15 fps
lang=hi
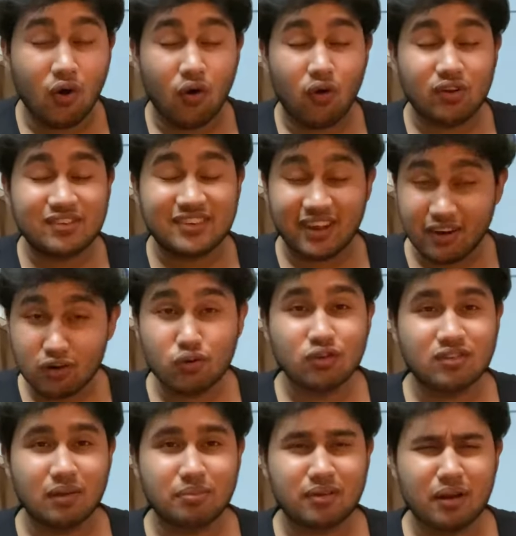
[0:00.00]
और चैनल को
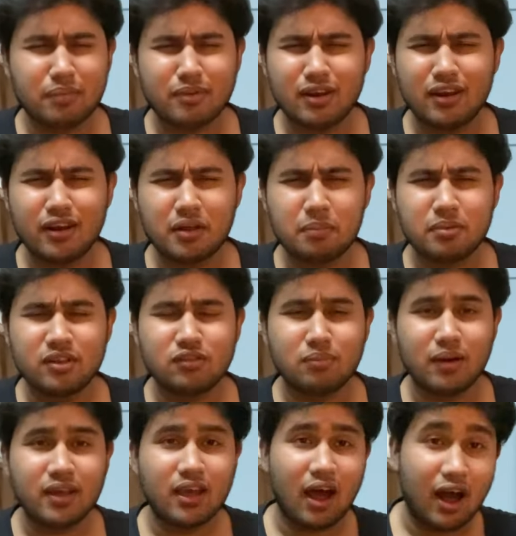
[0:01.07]
सब्सक्राइब कर लेना प्लीज़
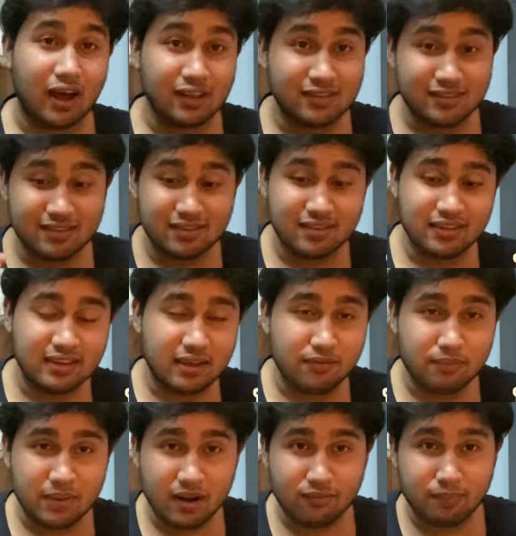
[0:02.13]
भाई आज ये
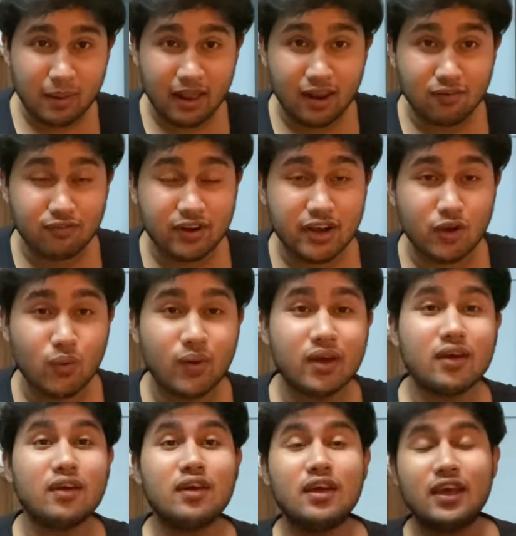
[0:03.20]
मेरा पहला वीडियो है
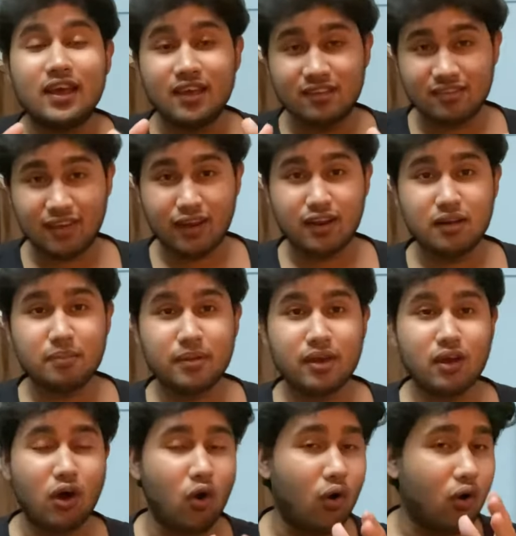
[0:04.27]
इस चैनल पे
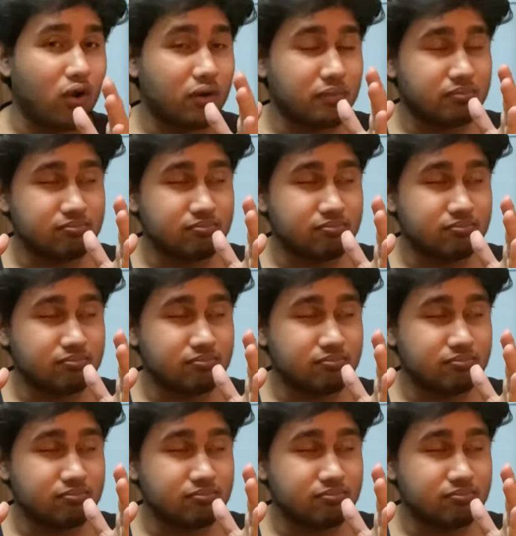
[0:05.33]
और